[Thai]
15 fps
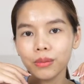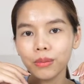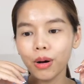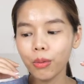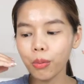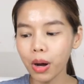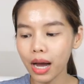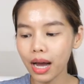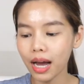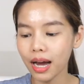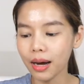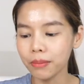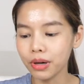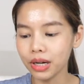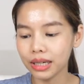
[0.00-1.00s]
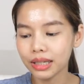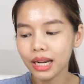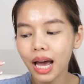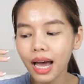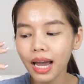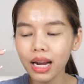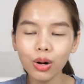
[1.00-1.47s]
เพราะว่าเหมือน
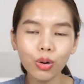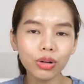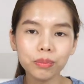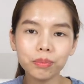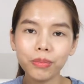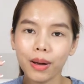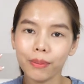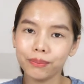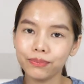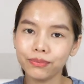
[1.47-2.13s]
ได้รสแบบ